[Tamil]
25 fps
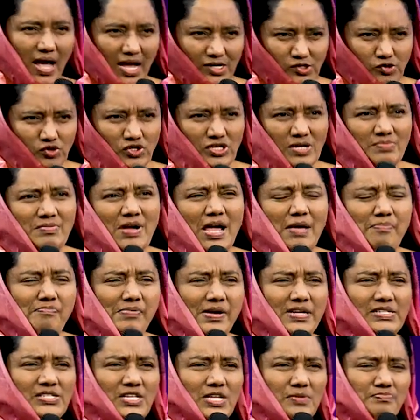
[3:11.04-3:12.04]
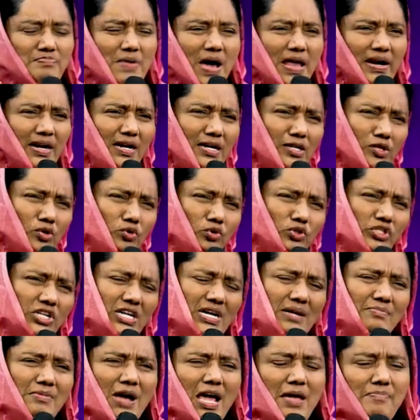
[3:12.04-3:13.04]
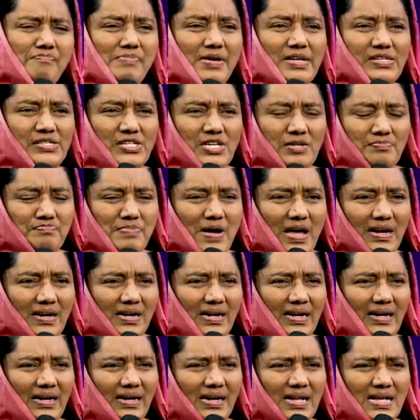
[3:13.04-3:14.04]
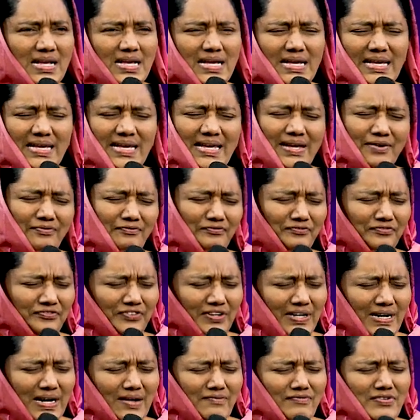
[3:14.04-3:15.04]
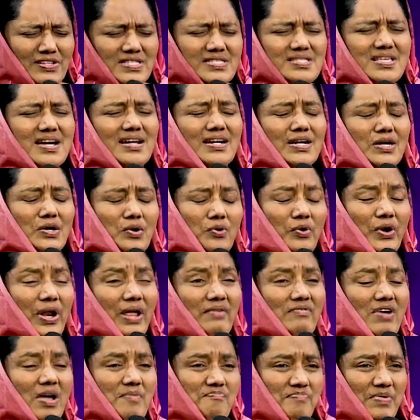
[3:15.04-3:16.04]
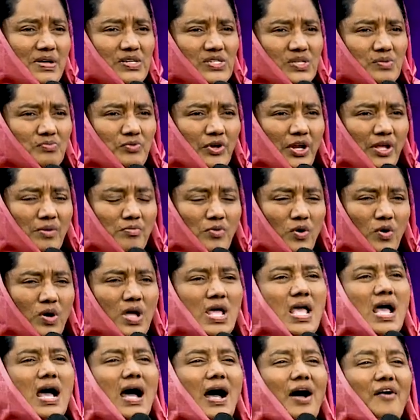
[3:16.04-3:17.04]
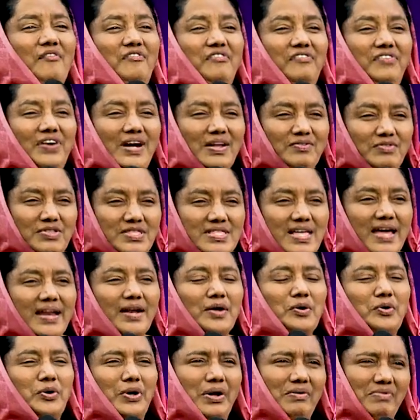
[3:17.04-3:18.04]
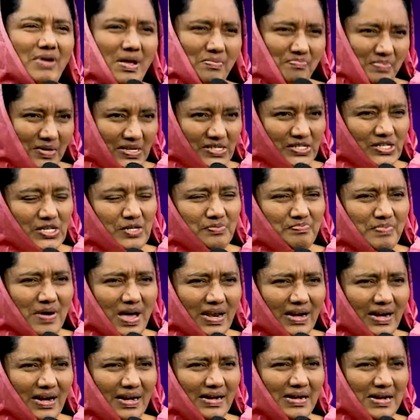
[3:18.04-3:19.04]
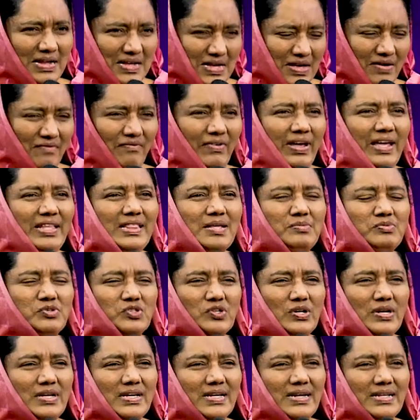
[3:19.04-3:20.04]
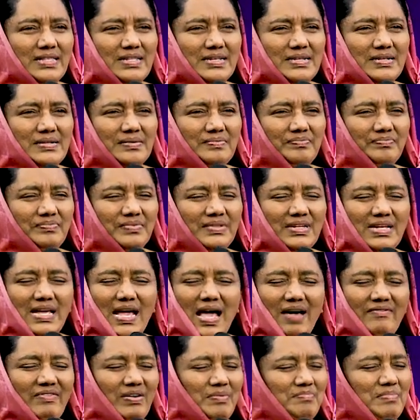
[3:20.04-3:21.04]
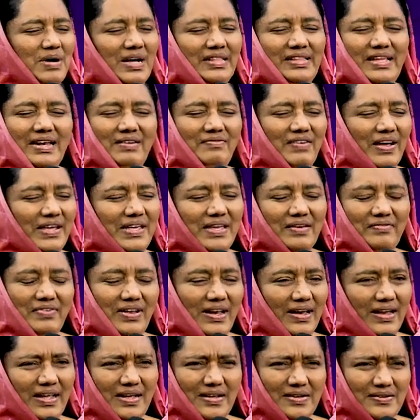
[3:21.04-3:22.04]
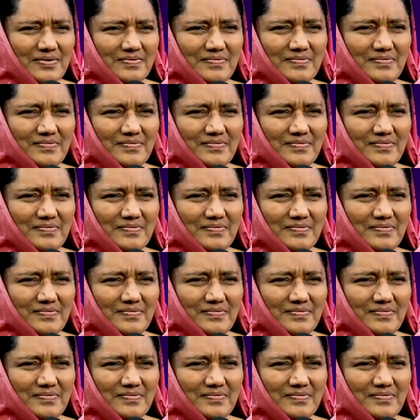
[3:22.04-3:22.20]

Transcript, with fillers: அசுத்தமாய் பேசியிருப்பார்கள் தூஷணமாய் பேசியிருப்பார்கள் எவ்வளவு தரக்குறைவாய் பேச முடியுமோ அவ்வளவு தரக்குறைவாய் பேசியிருப்பார்கள் வேதம் சொல்கிறது அவர் பதில் வையவில்லை